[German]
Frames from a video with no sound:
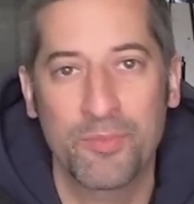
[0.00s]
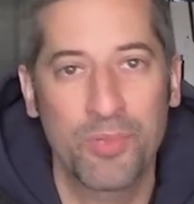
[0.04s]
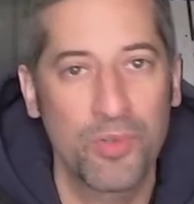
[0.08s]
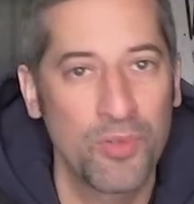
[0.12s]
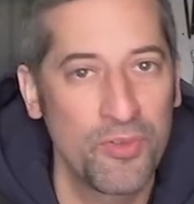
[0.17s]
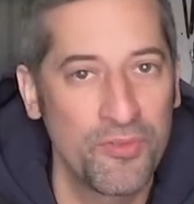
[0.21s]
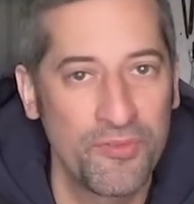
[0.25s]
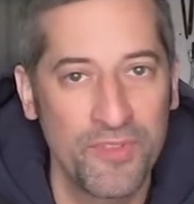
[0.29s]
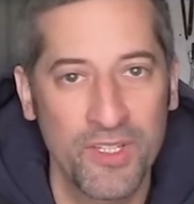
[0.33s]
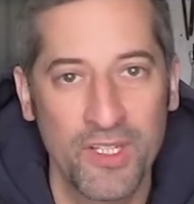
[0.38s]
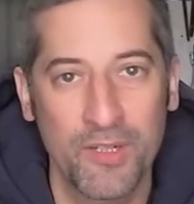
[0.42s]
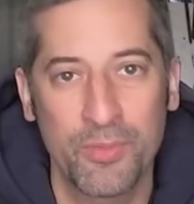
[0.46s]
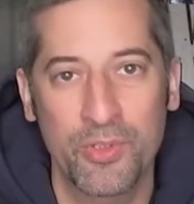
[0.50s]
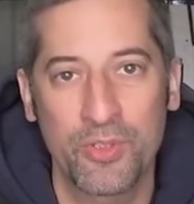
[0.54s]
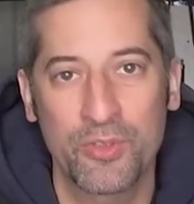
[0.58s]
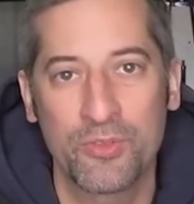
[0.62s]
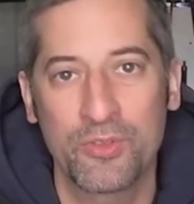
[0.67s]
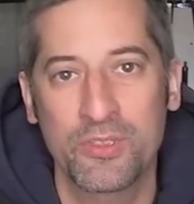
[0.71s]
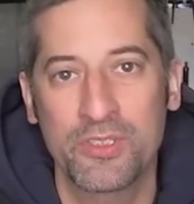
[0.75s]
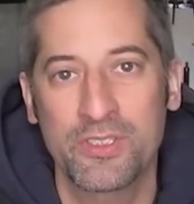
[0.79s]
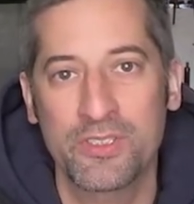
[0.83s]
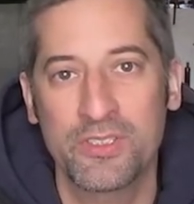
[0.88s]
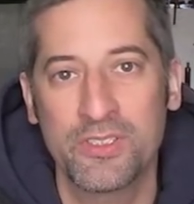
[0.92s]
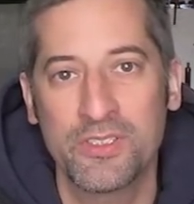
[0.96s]
Die prüfen ihre
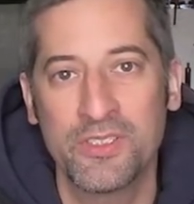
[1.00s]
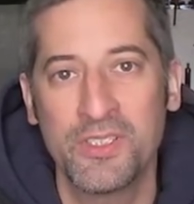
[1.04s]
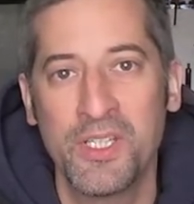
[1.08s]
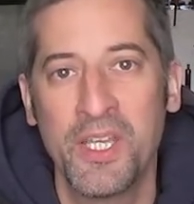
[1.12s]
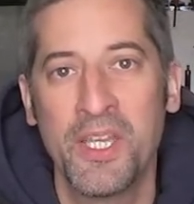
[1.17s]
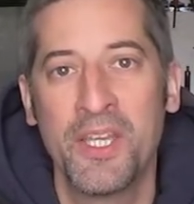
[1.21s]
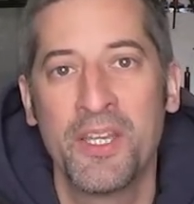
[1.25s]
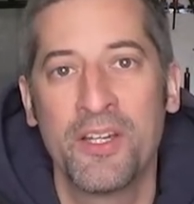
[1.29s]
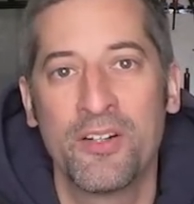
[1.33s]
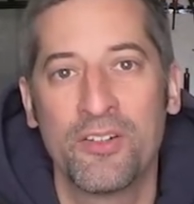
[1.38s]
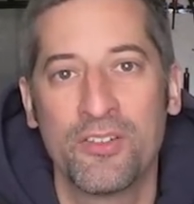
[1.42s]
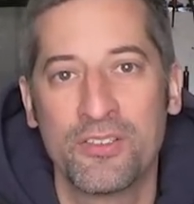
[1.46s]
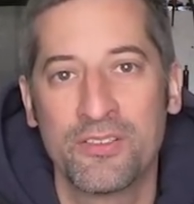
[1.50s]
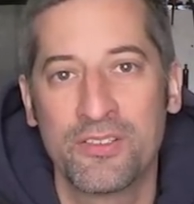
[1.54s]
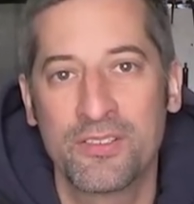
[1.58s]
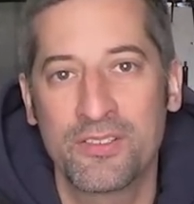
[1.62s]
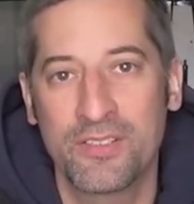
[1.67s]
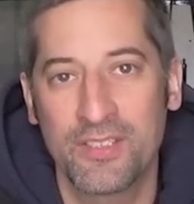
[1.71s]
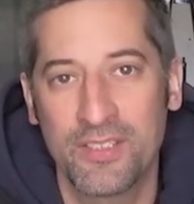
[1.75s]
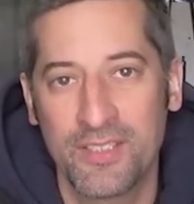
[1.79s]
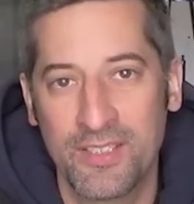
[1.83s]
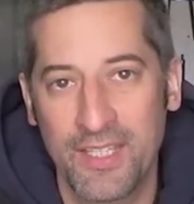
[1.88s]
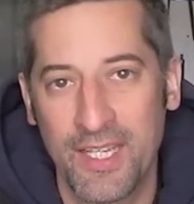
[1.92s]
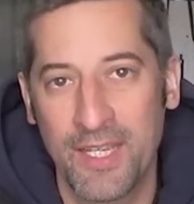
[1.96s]
Produkte
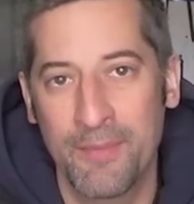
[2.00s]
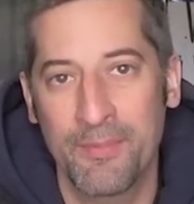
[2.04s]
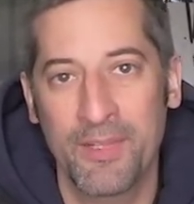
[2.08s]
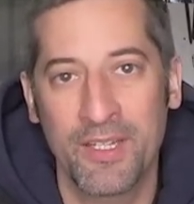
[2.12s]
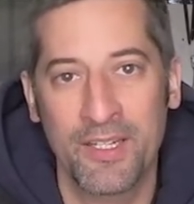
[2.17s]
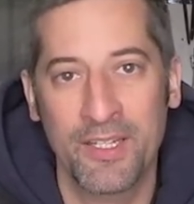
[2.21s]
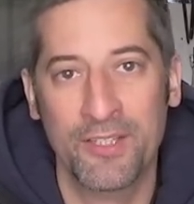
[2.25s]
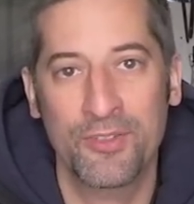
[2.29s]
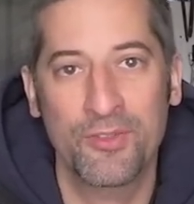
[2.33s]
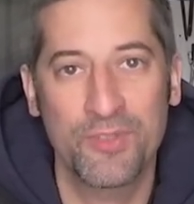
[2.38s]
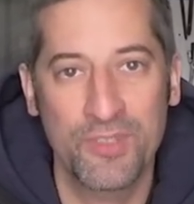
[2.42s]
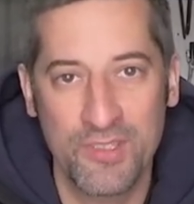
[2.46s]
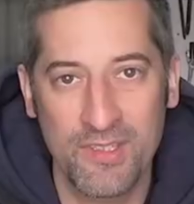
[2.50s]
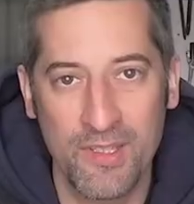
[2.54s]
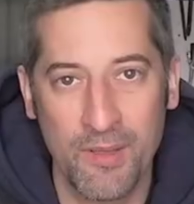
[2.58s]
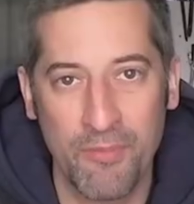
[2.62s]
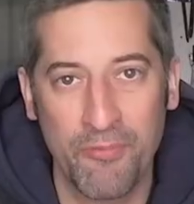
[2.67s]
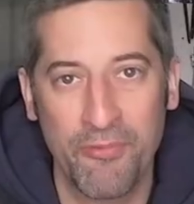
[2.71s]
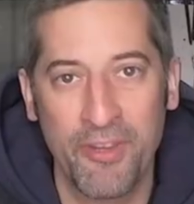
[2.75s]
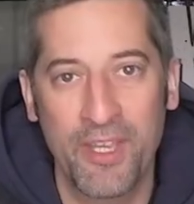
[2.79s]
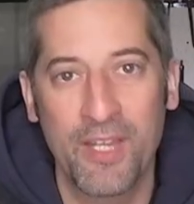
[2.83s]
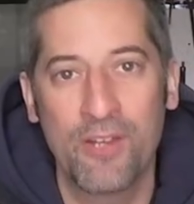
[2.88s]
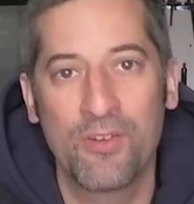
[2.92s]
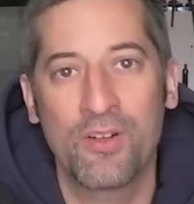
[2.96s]
und äh, die geben dann natürlich diese
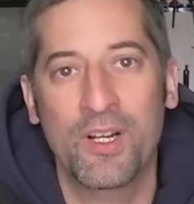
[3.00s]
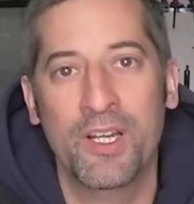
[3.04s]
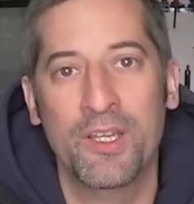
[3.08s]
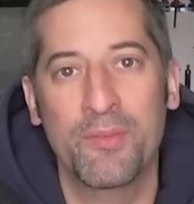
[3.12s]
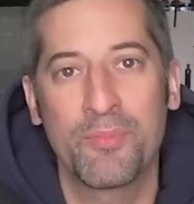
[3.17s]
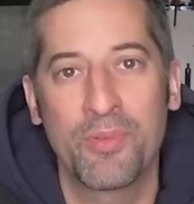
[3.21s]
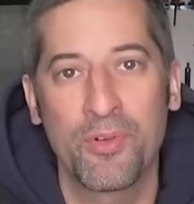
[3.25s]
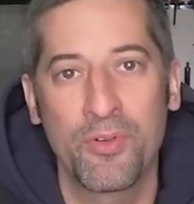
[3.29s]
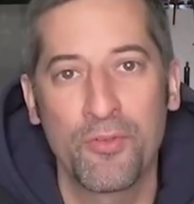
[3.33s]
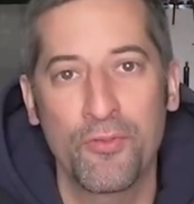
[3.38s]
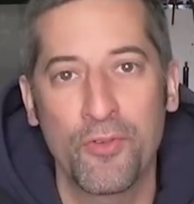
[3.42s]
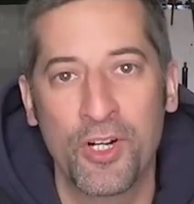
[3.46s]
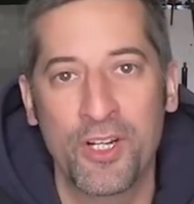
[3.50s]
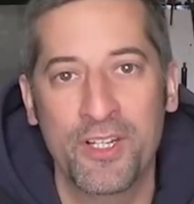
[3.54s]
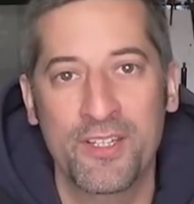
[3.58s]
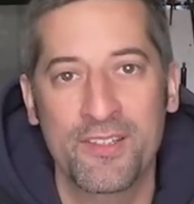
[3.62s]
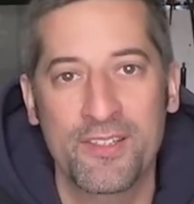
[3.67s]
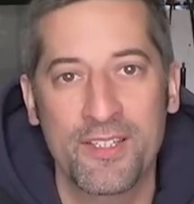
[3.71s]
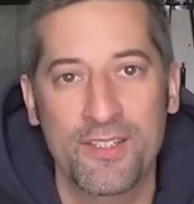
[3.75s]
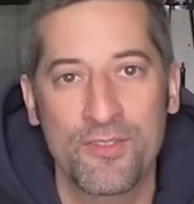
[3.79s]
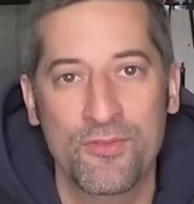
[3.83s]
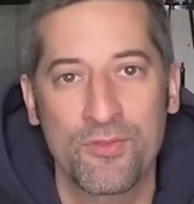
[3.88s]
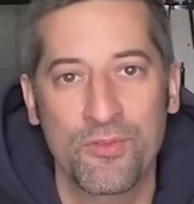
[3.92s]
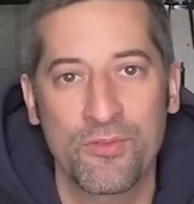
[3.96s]
Empfehlung an die
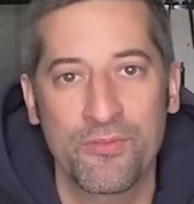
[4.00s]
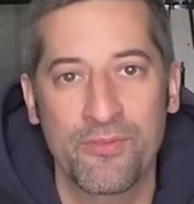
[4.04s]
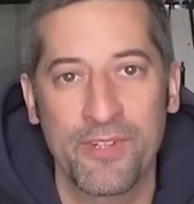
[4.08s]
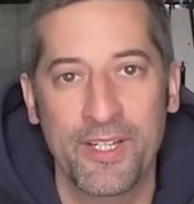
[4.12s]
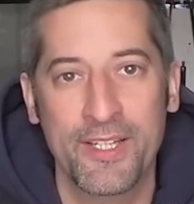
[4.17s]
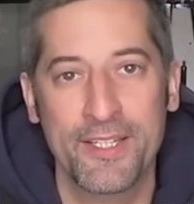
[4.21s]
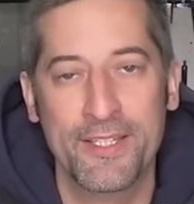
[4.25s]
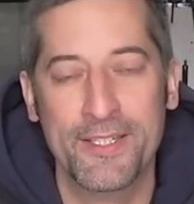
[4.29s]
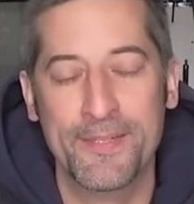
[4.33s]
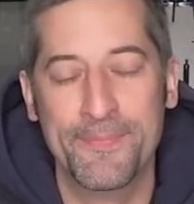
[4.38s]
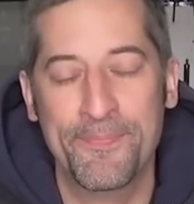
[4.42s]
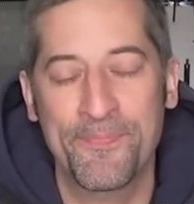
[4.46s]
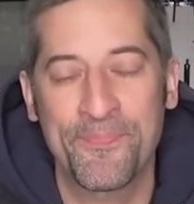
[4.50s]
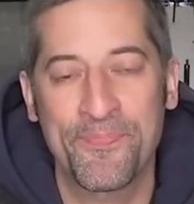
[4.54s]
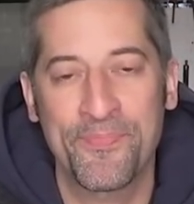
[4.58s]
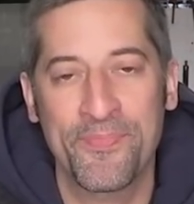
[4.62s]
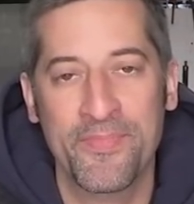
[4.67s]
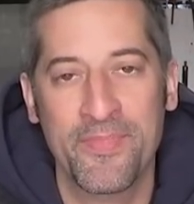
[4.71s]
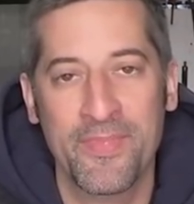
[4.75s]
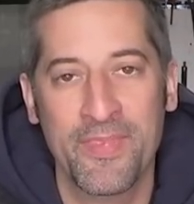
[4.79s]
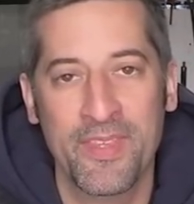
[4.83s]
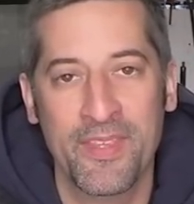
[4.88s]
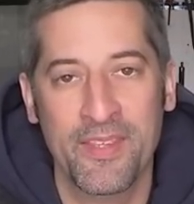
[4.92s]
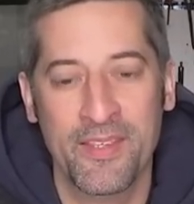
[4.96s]
Prüforganisationen weiter.
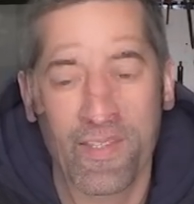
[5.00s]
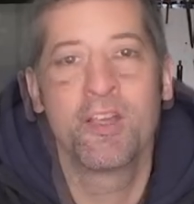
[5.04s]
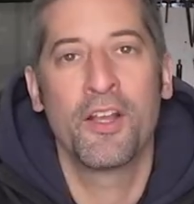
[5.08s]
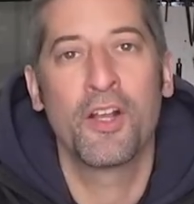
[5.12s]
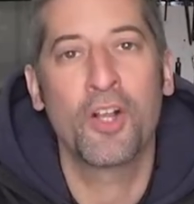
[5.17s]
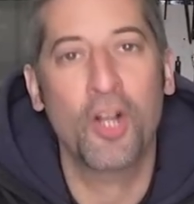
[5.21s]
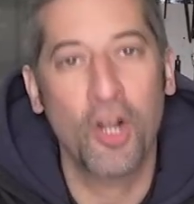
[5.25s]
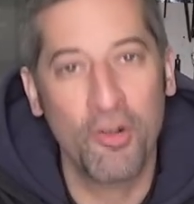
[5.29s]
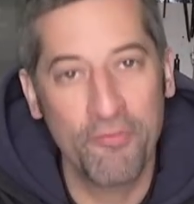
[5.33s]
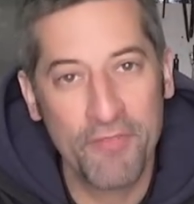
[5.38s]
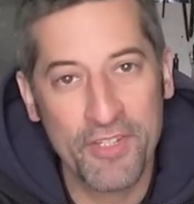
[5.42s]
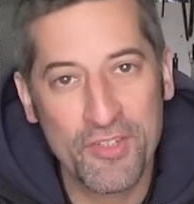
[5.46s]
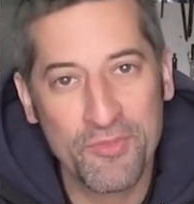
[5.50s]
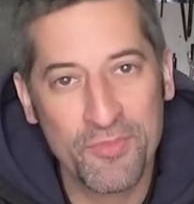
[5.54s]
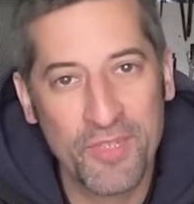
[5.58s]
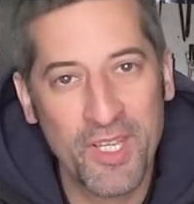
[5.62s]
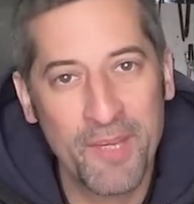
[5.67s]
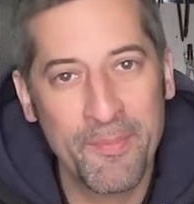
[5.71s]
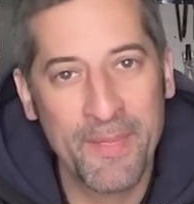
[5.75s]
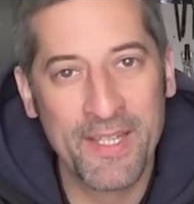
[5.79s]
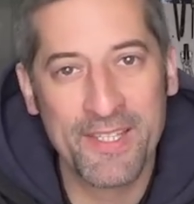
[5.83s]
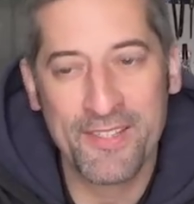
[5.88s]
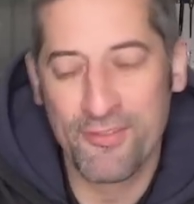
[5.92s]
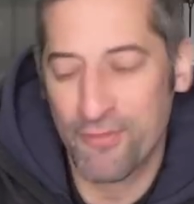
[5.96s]
Kommen wir zum
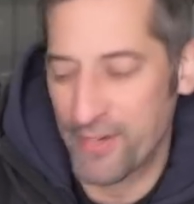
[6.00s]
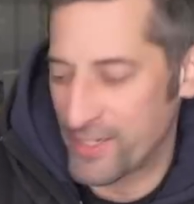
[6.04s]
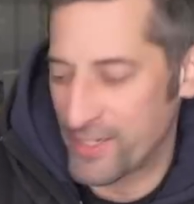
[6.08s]
Thema